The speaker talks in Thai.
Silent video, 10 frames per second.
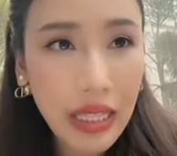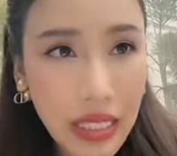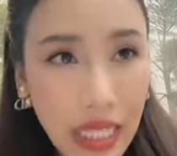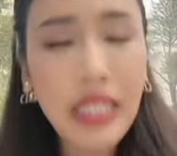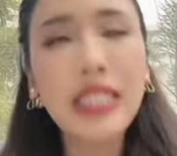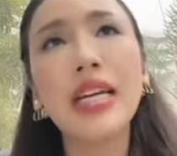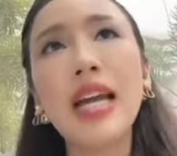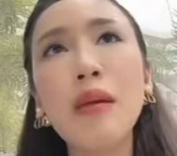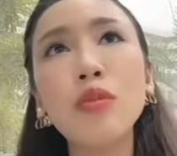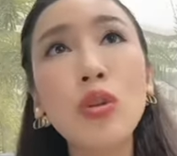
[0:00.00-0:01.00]
การจัดกิ
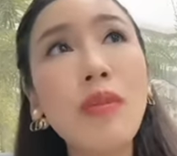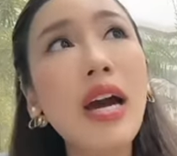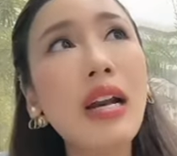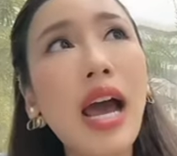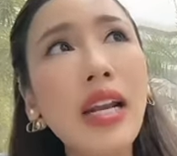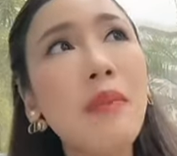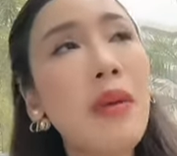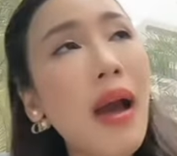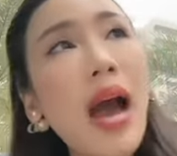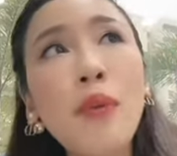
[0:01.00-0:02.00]
จกรรมจนบางครั้ง
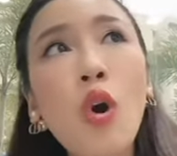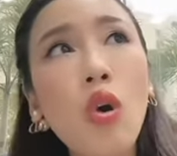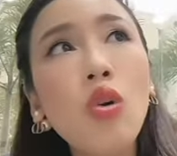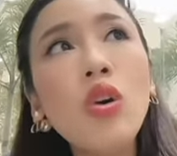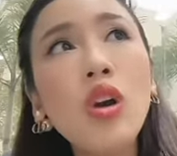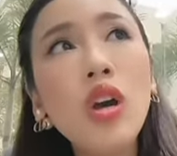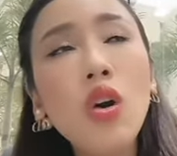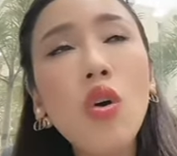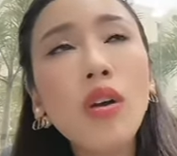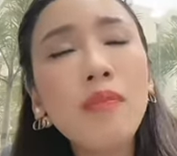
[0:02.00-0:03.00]
เนี่ยมีภาพของ
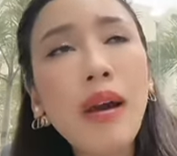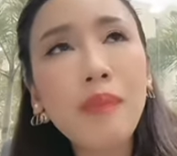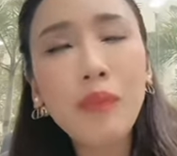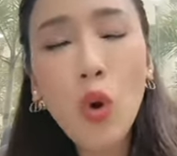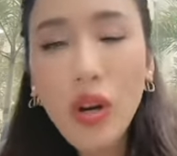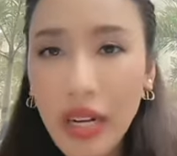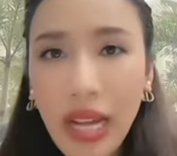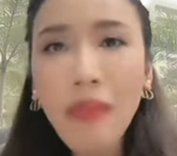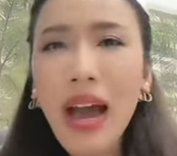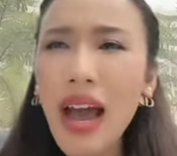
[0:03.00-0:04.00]
คนแบบคน
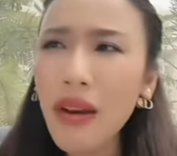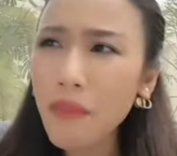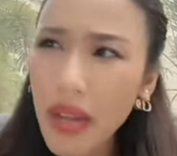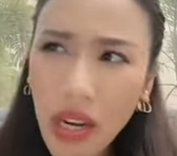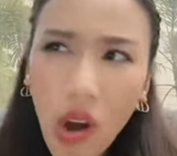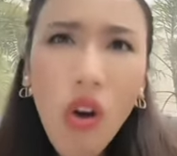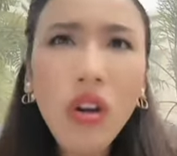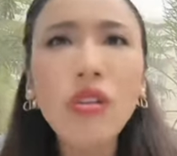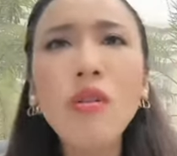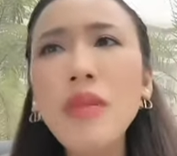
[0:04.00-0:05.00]
ไร้บ้านมาน
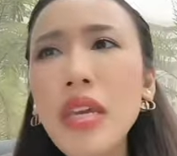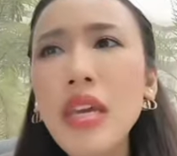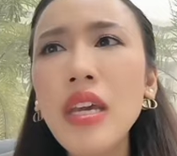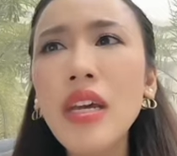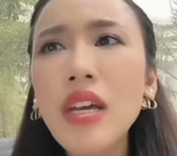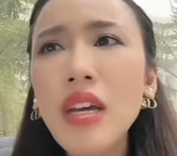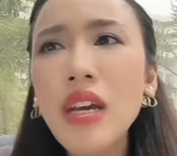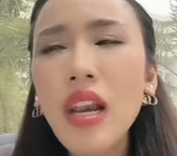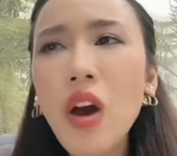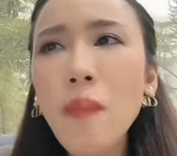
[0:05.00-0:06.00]
อนก็มี
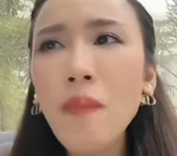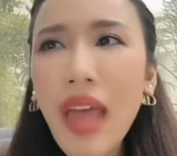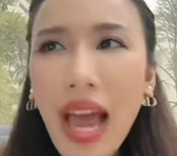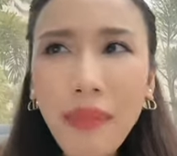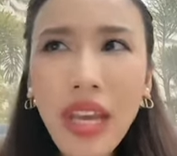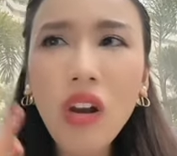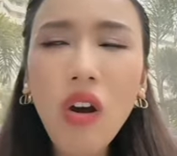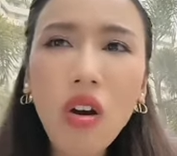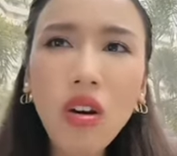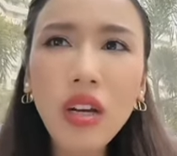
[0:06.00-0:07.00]
แล้วน้ำใน
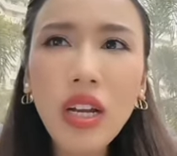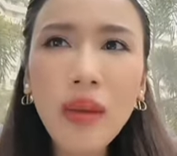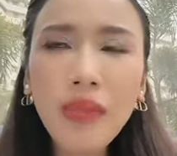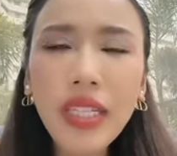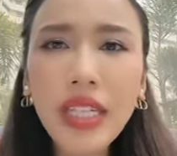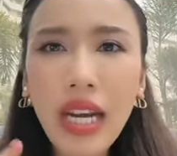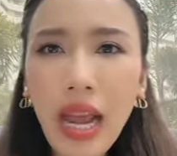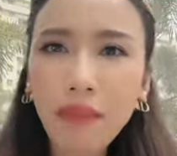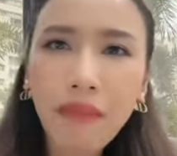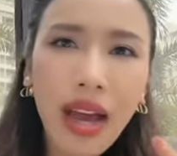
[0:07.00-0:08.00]
คลองก็เริ่มที่จะ
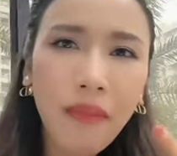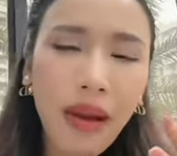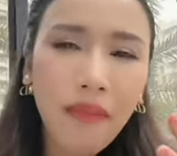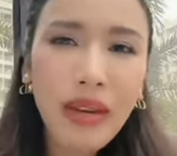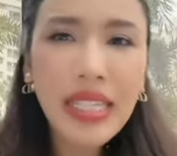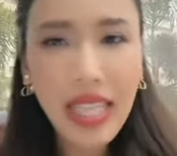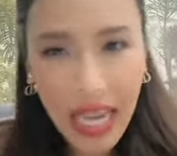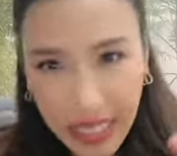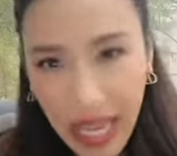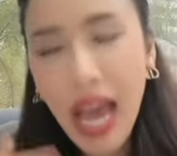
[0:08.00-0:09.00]
กลับมาแบบไม่
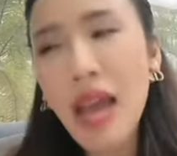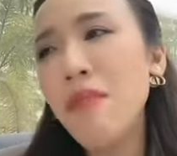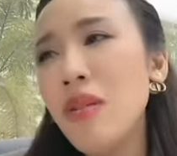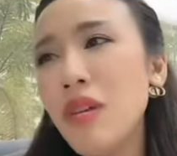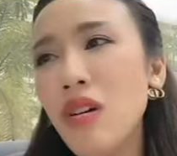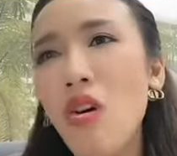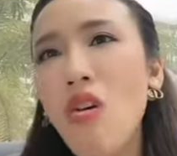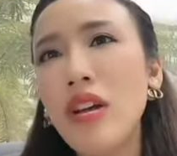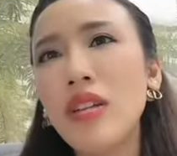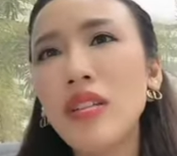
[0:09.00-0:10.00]
ใสสะอาดเหมือนเมื่อ
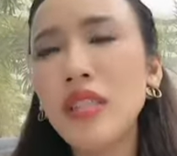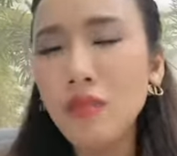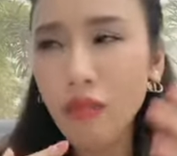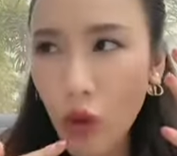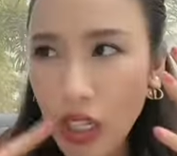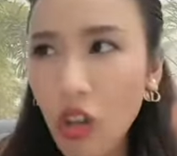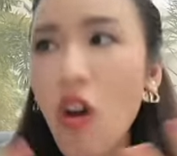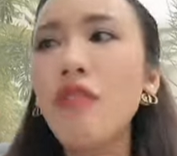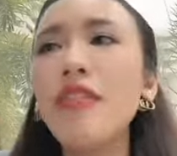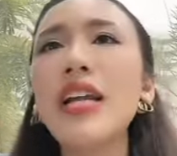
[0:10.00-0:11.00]
ก่อน วัน
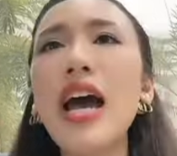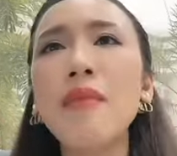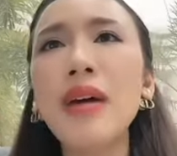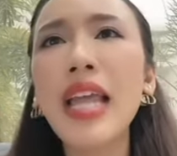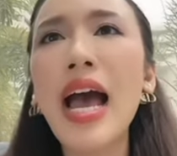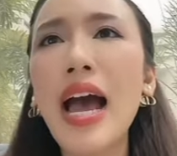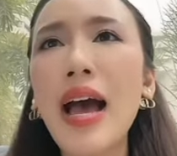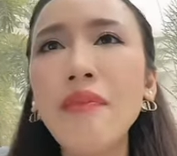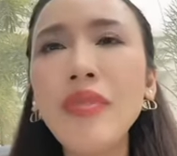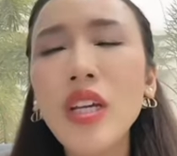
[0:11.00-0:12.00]
ก่อนฝรั่งมา
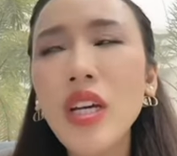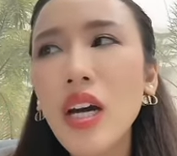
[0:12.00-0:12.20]
ถาม